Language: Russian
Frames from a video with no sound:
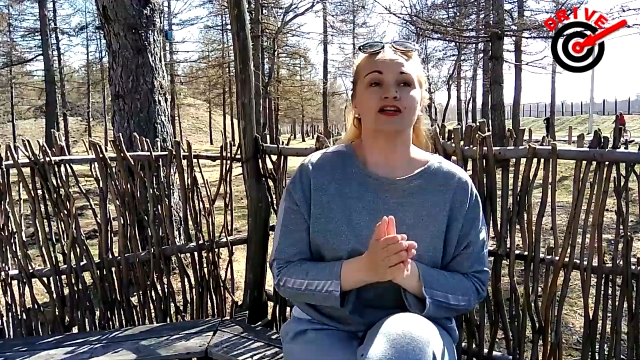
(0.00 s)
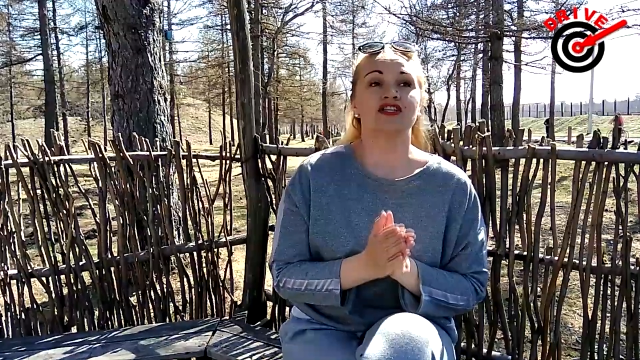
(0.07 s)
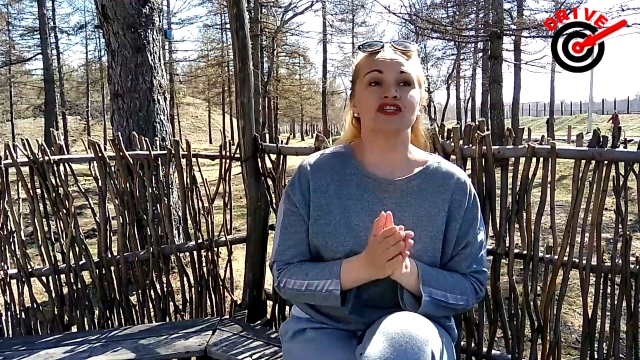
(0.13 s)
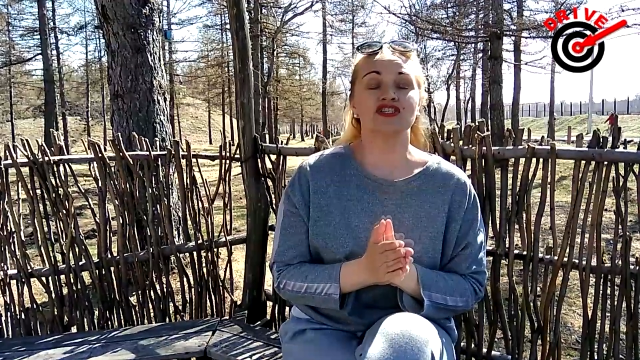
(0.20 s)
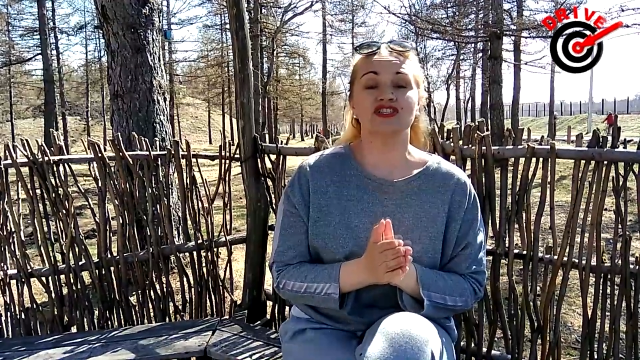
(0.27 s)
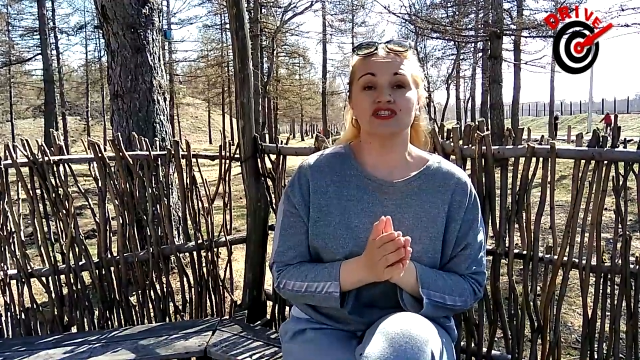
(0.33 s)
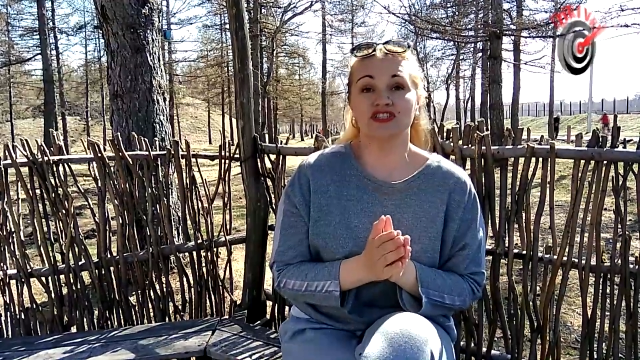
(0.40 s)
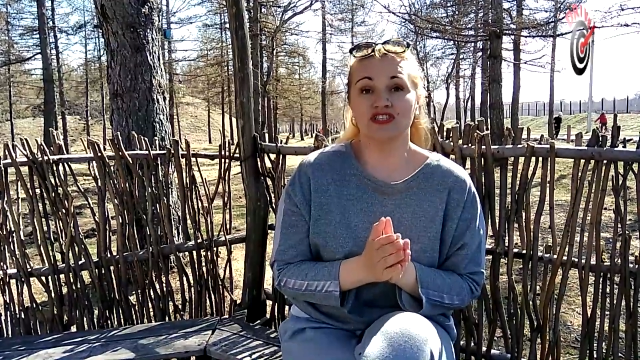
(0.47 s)

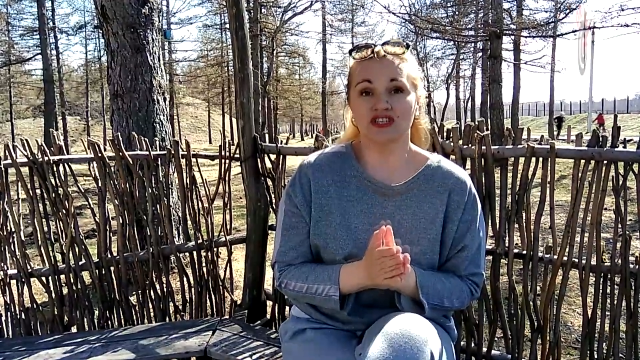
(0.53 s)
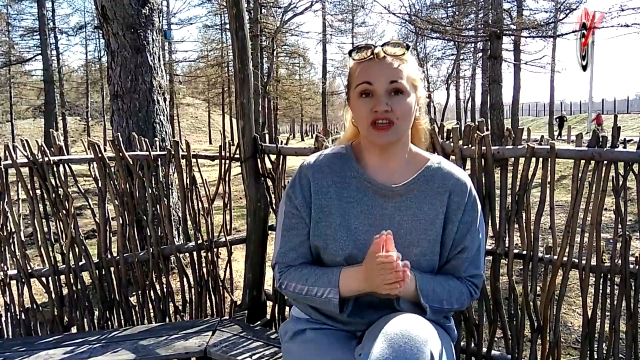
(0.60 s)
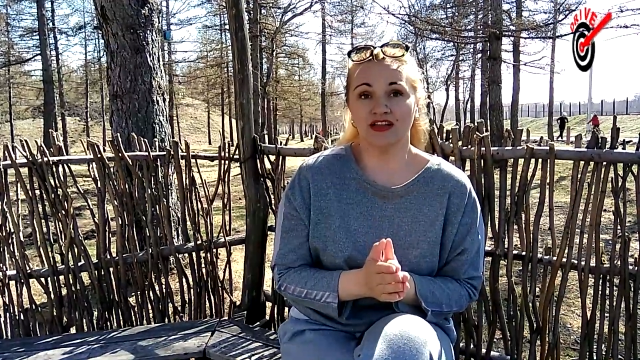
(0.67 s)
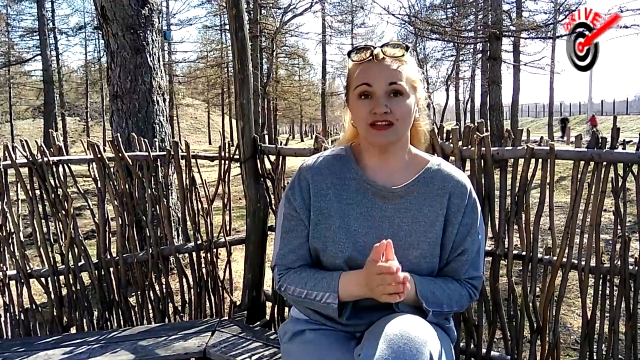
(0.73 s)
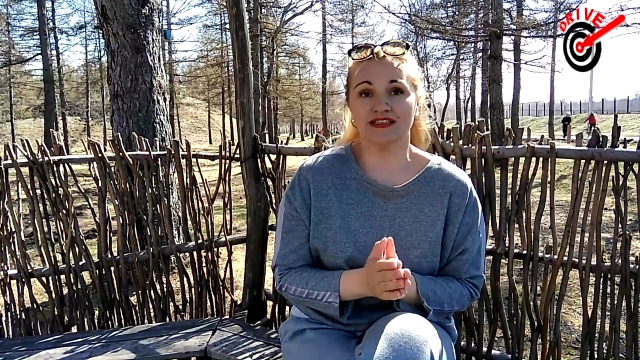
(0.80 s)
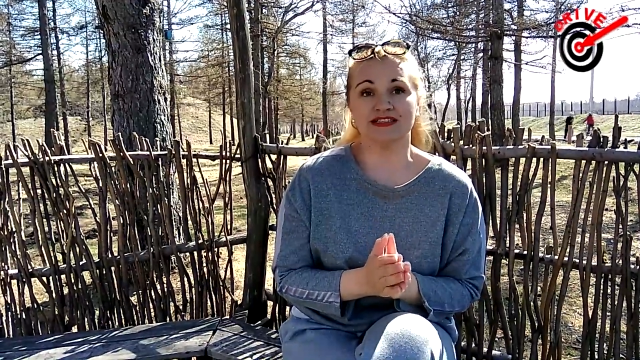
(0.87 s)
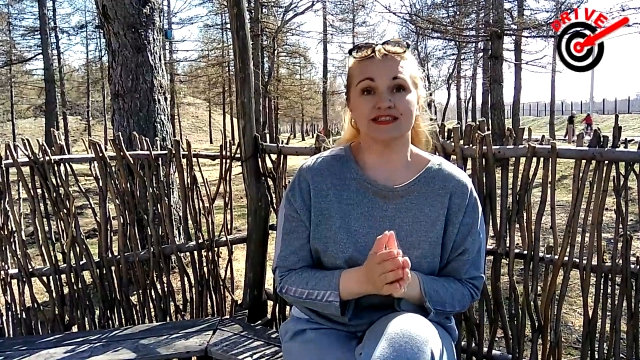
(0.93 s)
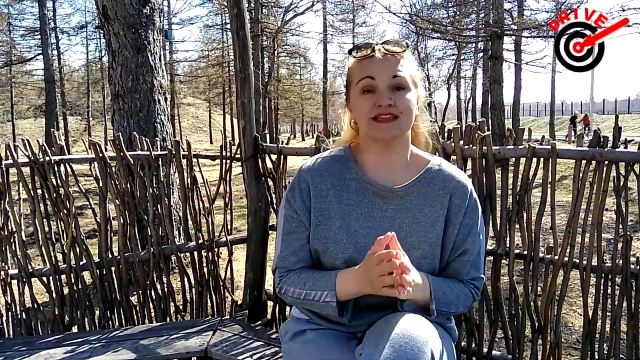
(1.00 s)

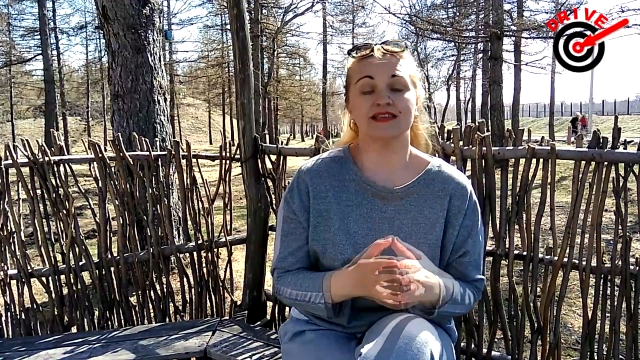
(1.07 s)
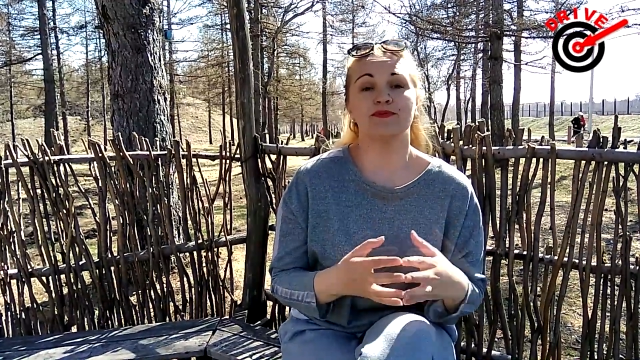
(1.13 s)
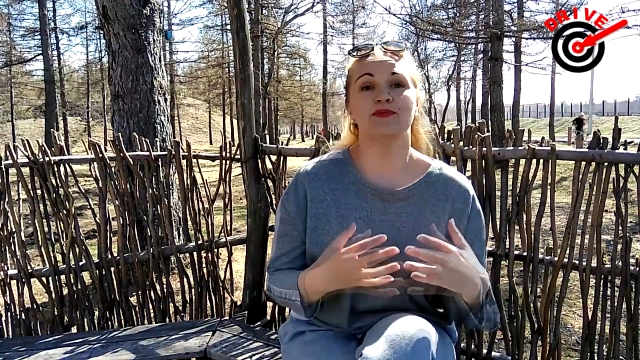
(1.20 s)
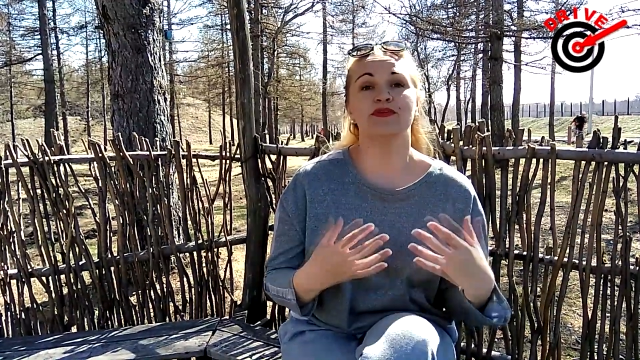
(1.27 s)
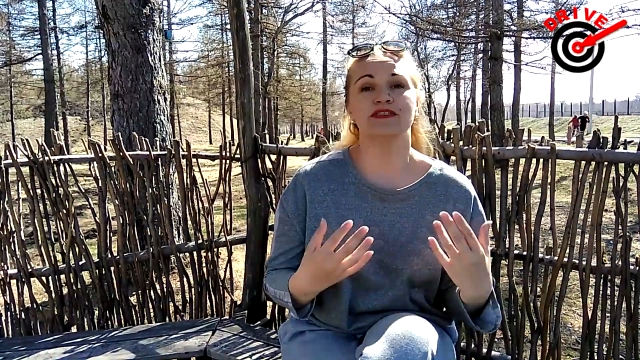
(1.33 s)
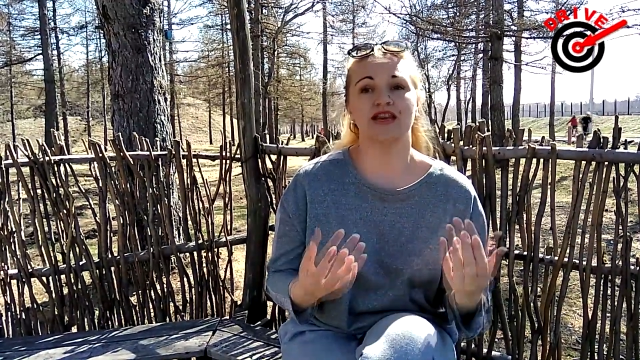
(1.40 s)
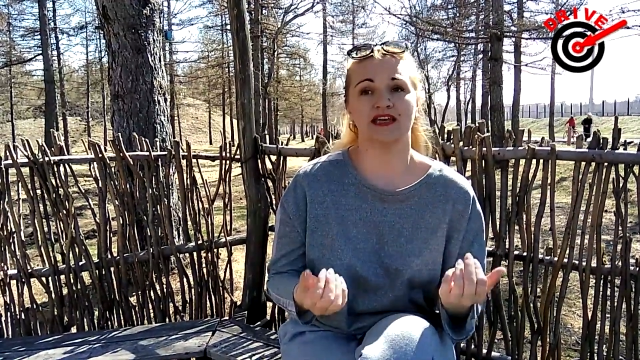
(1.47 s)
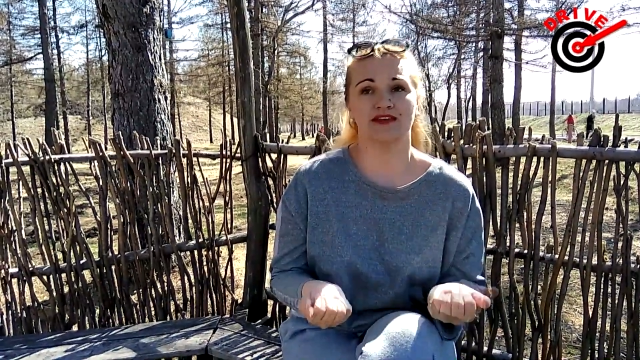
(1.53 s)
Женщина-жалость не
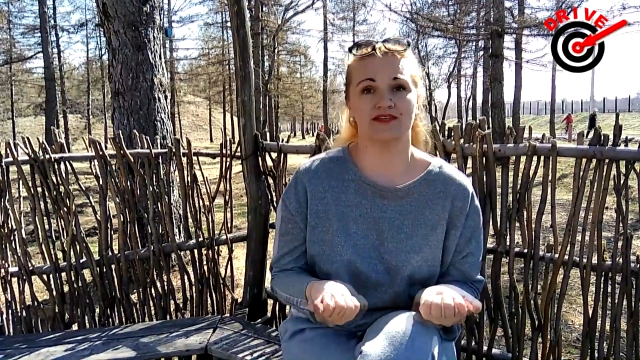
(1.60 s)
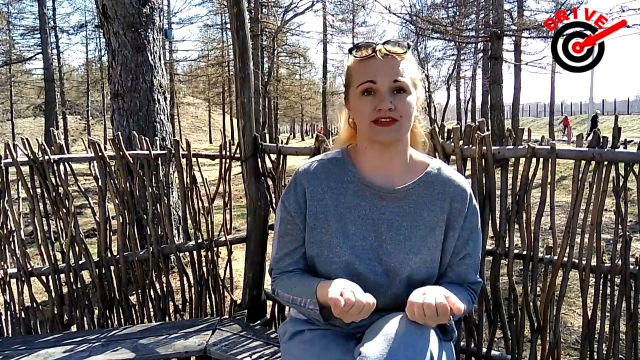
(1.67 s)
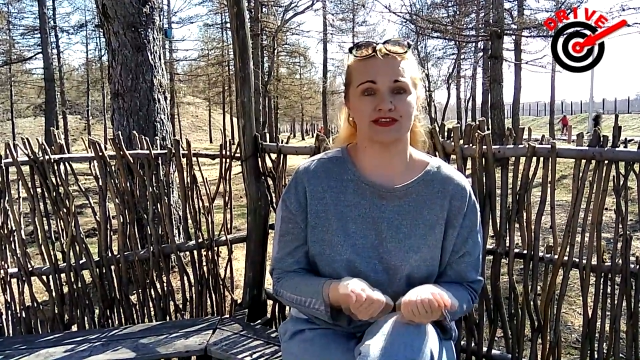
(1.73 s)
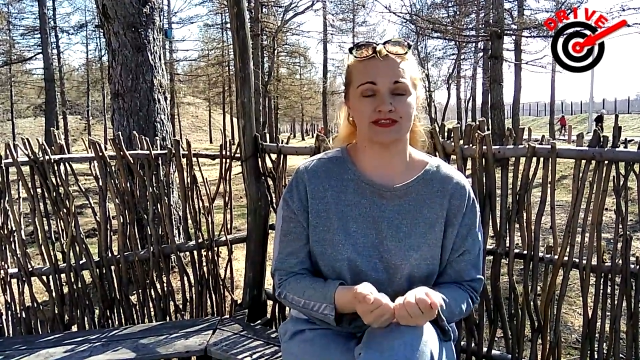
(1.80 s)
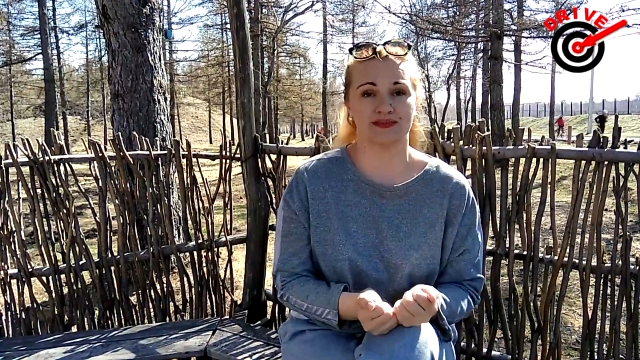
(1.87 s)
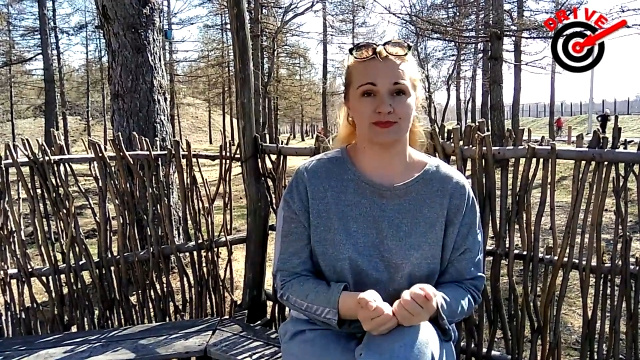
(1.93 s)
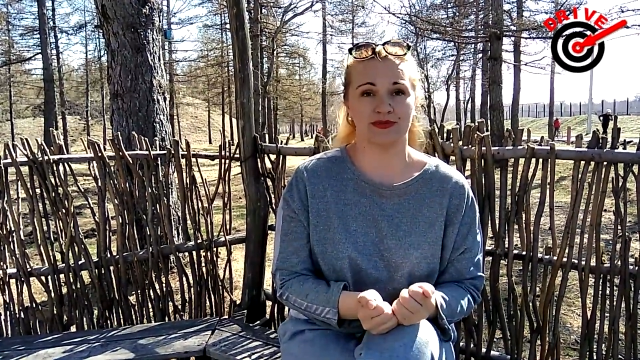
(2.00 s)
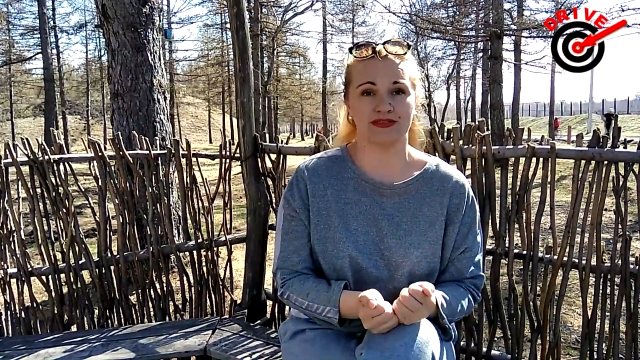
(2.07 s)
притягивает
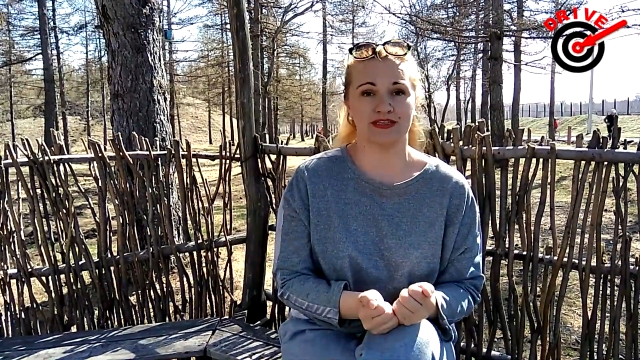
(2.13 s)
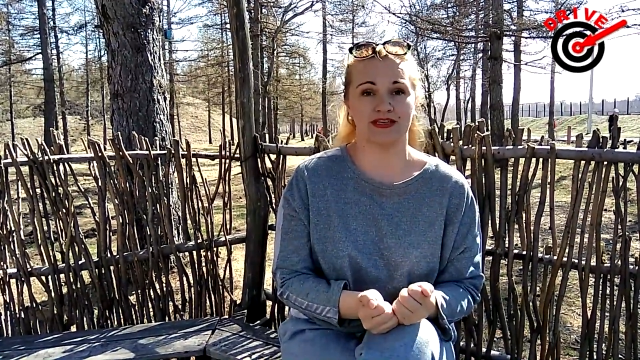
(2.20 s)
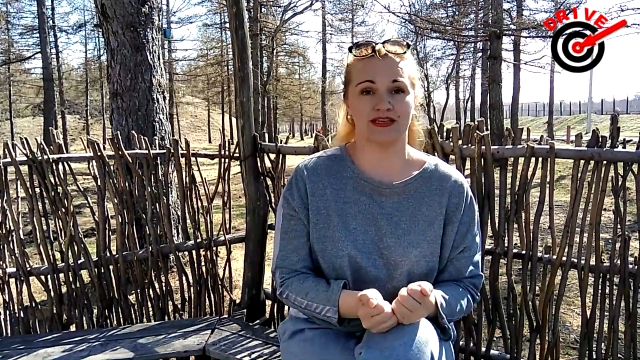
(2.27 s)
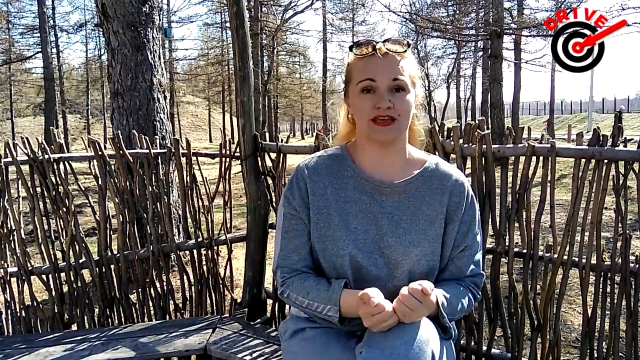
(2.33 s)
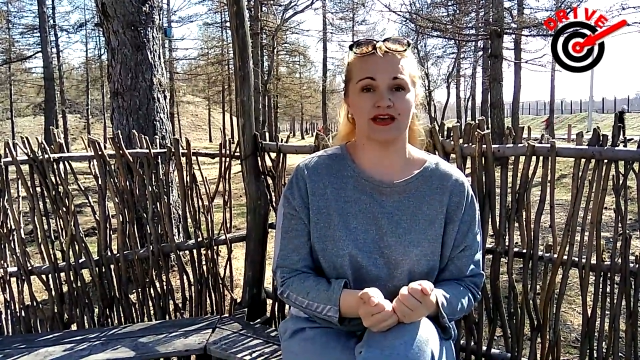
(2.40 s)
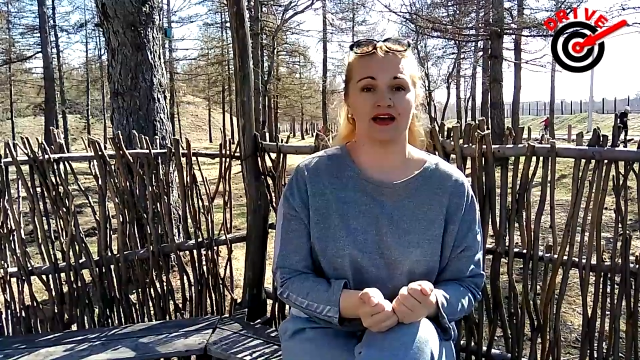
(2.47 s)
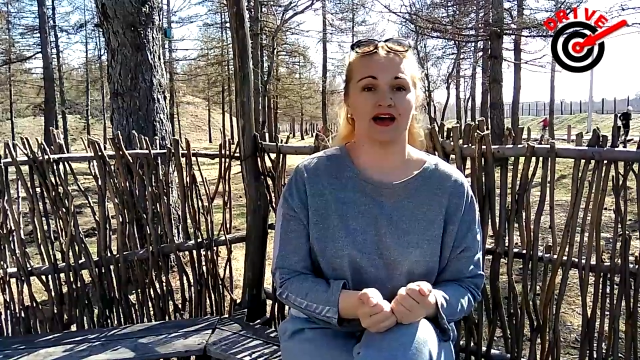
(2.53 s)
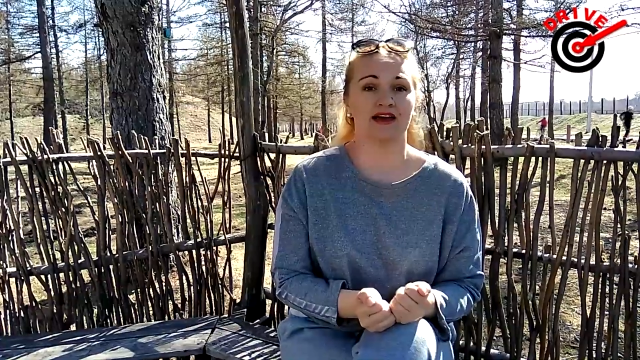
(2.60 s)
к себе
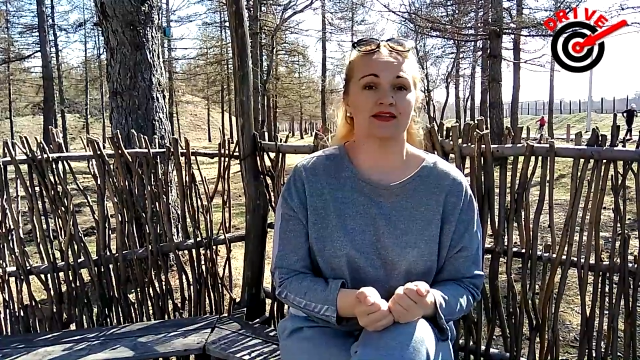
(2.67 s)
деньги.